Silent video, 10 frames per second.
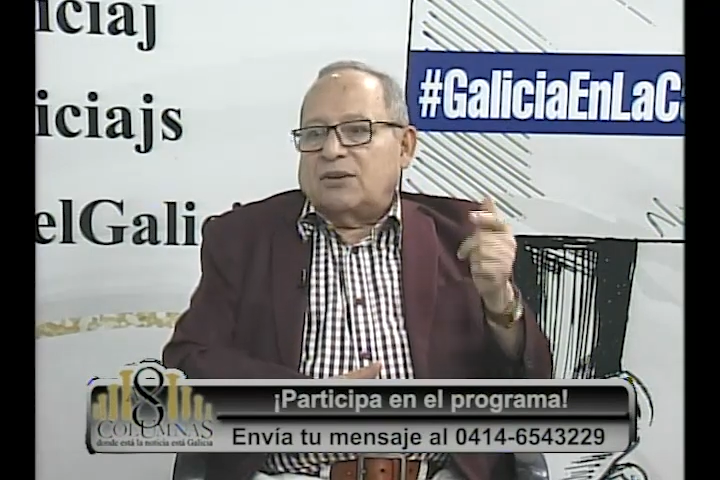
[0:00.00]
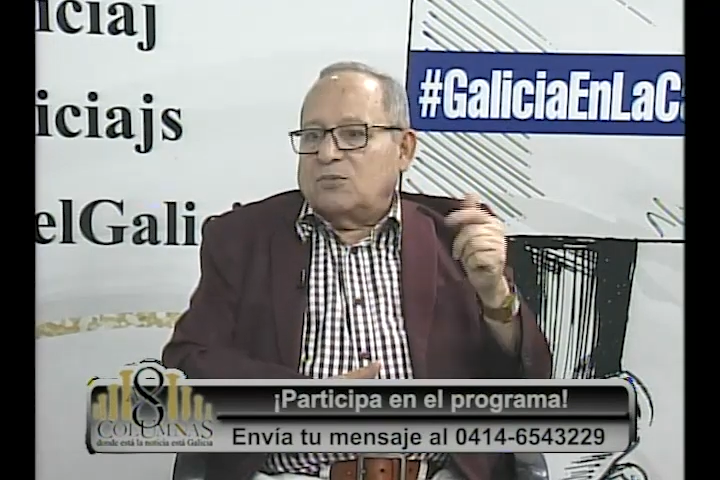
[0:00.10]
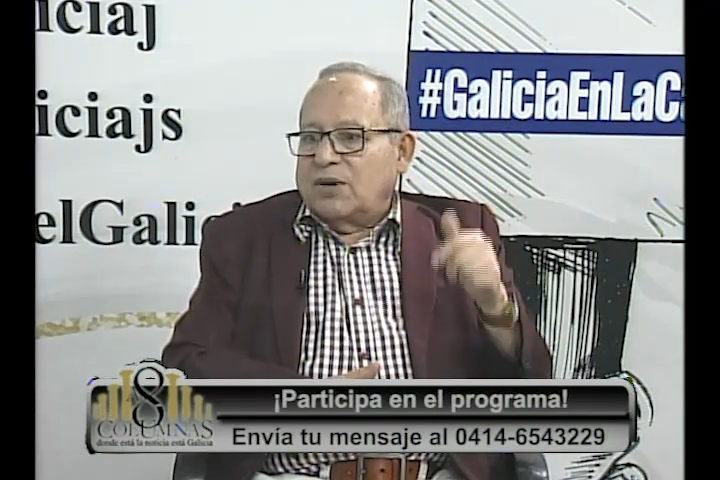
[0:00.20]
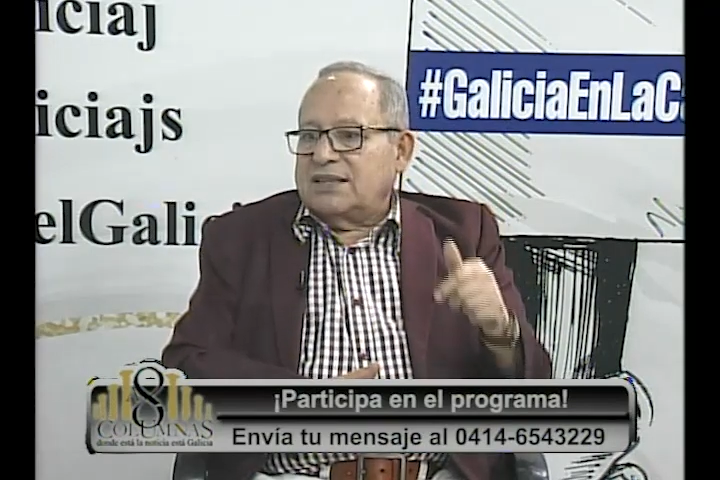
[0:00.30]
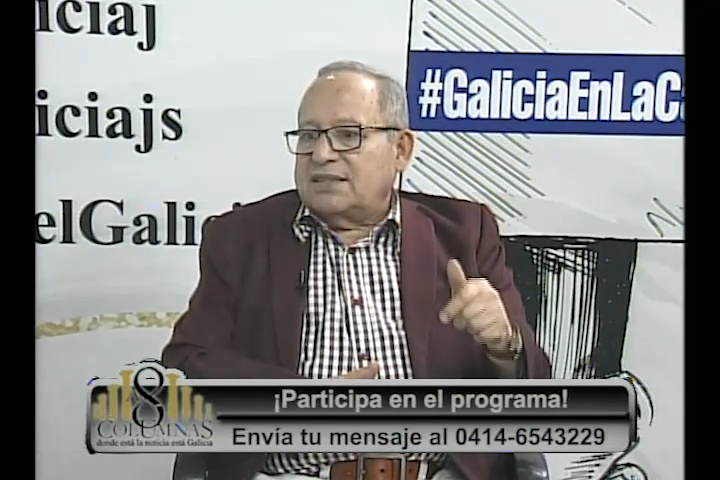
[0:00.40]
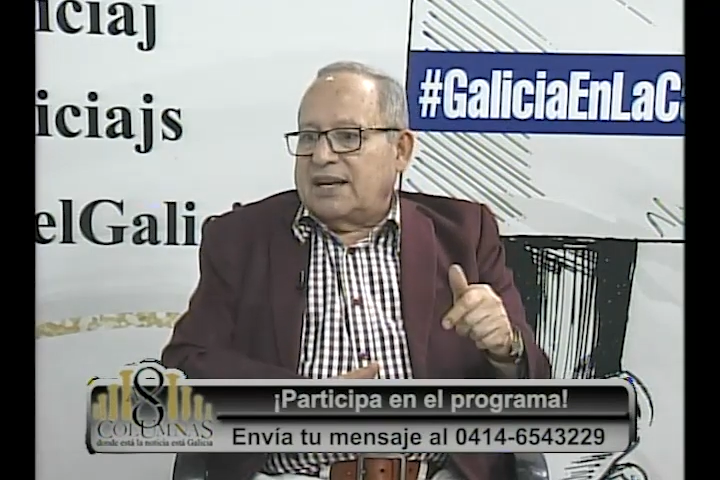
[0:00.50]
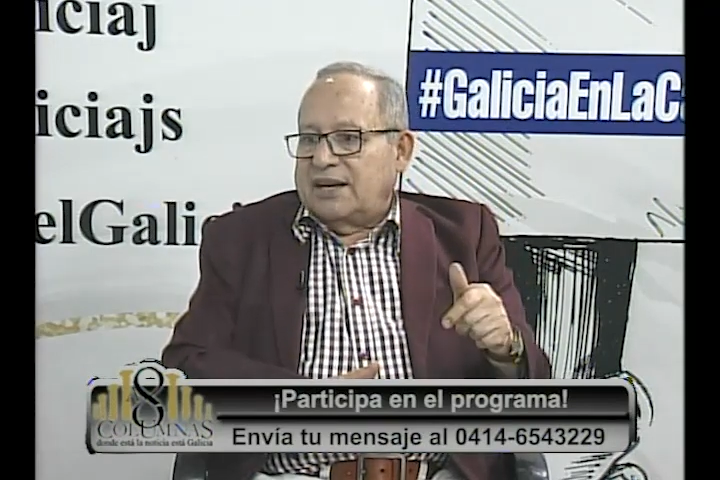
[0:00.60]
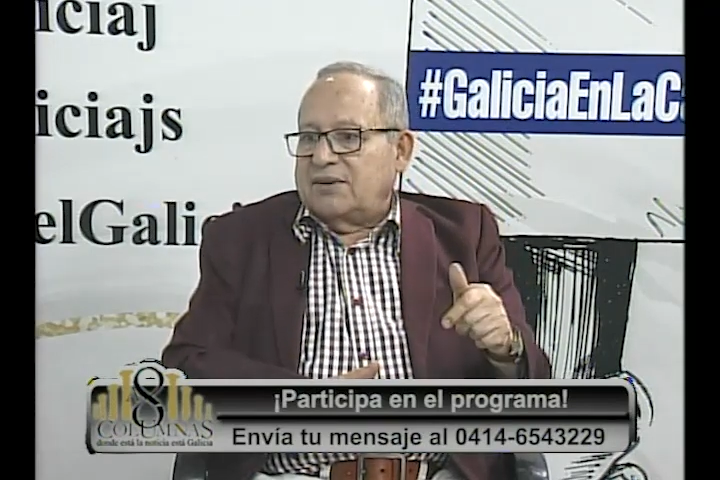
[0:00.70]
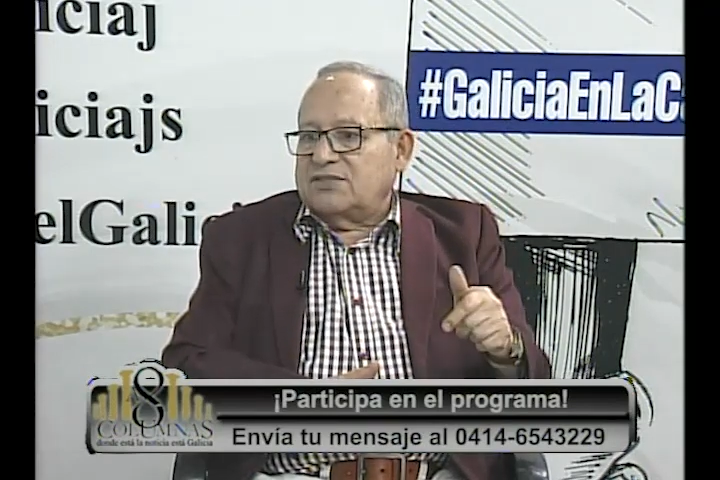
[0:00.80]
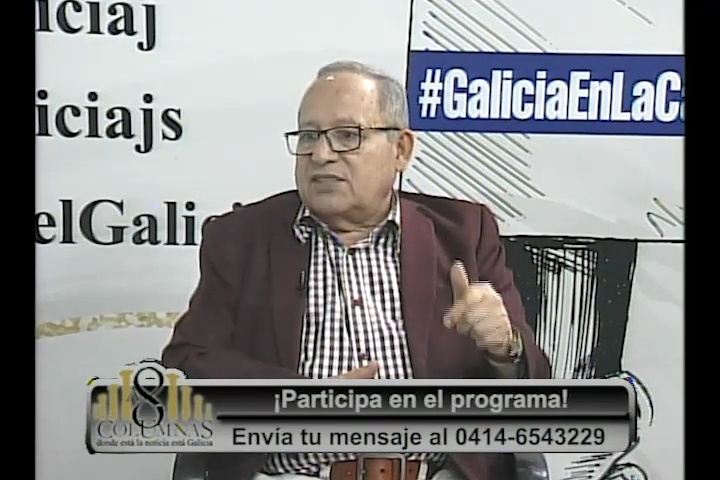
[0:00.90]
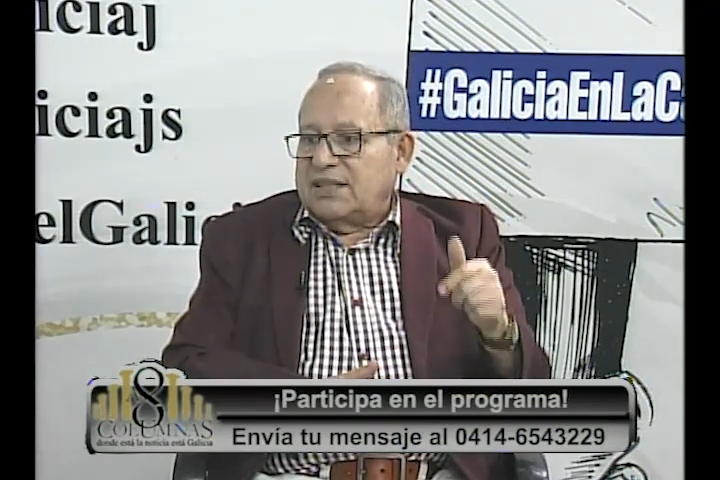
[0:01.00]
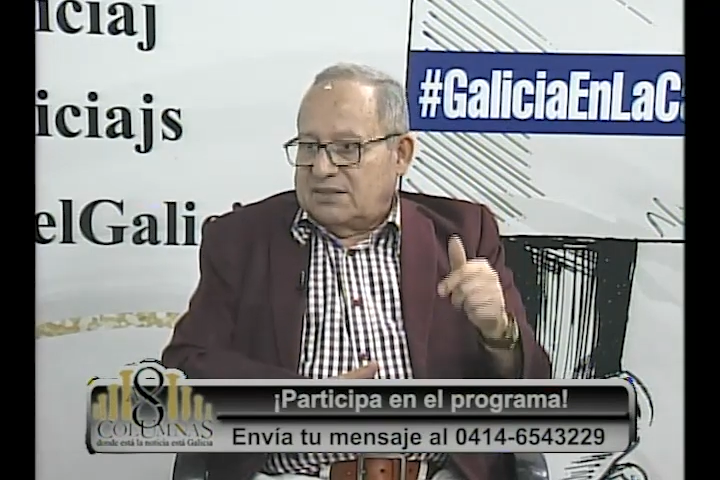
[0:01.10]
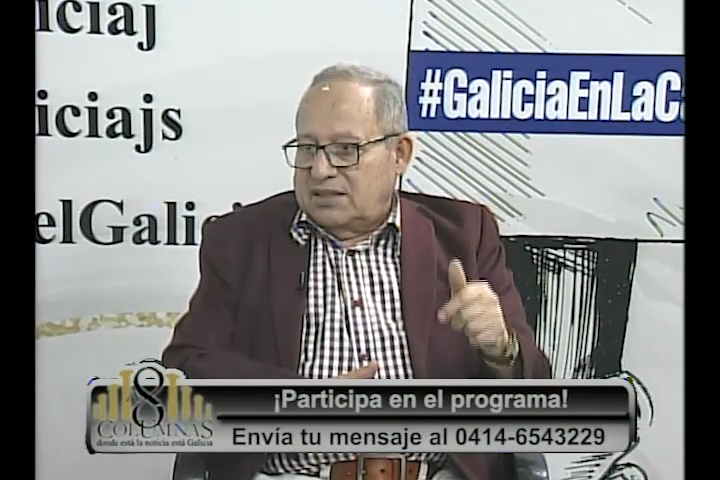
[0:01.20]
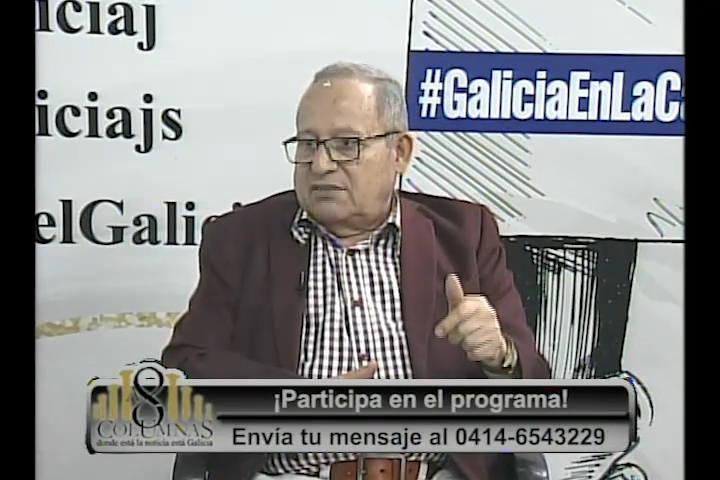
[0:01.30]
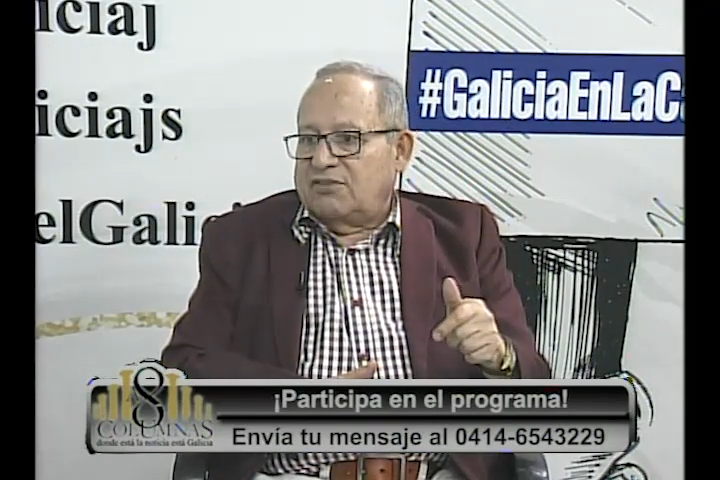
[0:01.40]
hay un muestreo
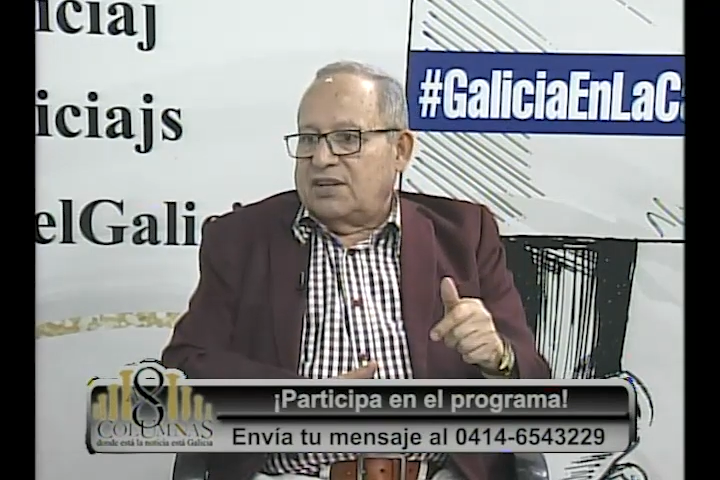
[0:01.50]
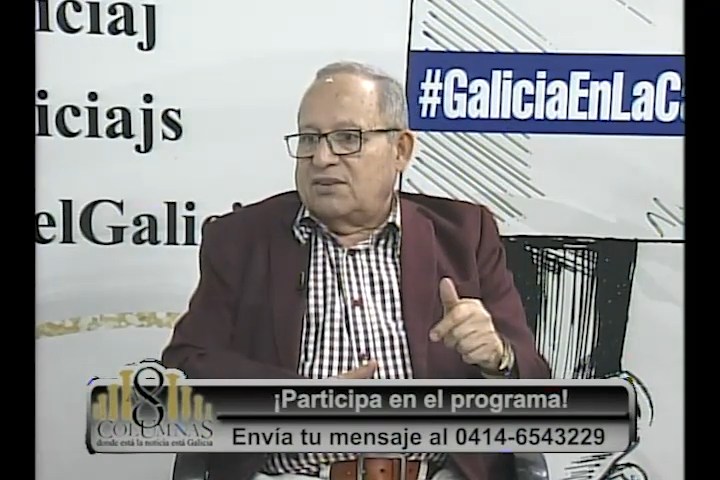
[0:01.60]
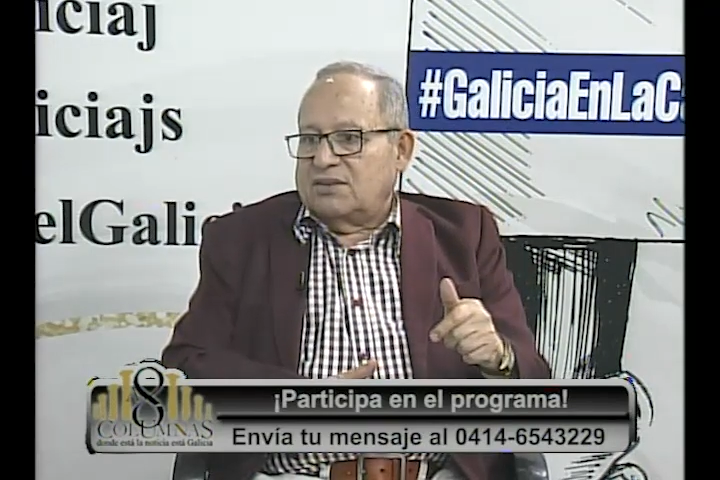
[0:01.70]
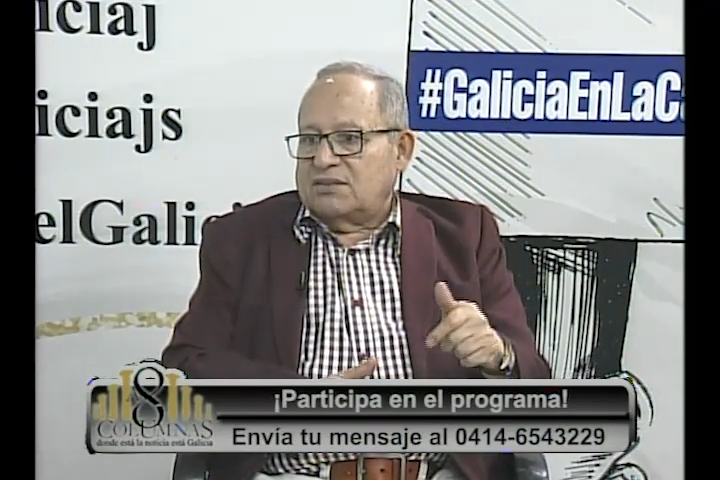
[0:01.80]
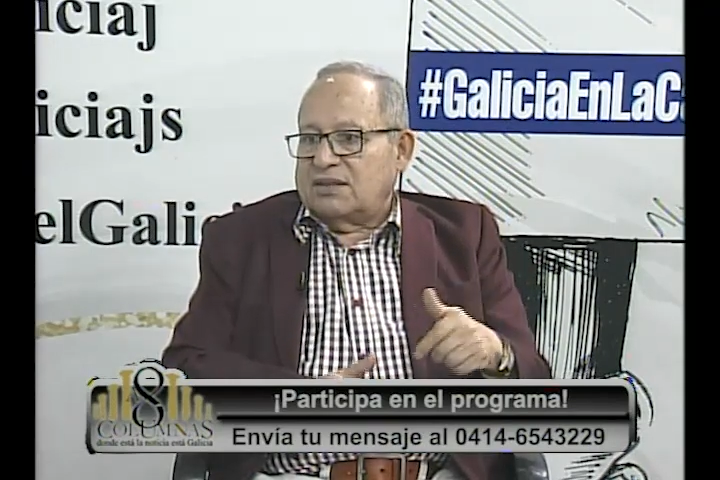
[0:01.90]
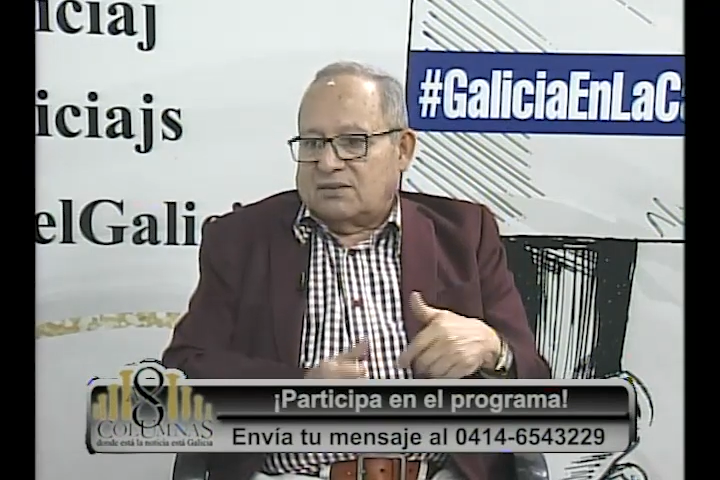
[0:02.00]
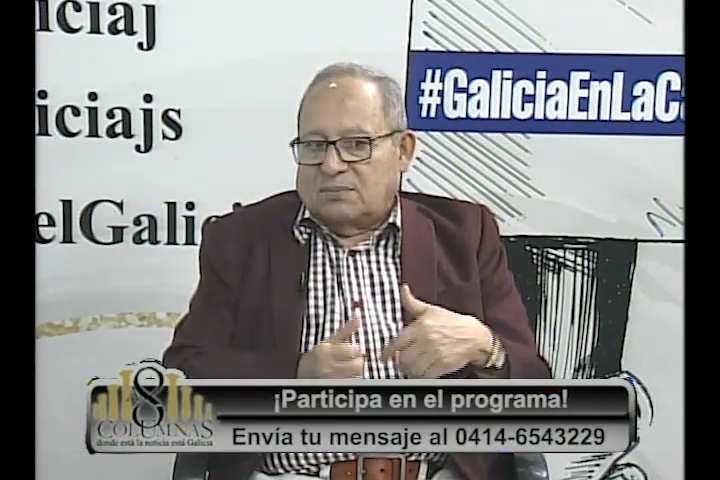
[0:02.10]
científico,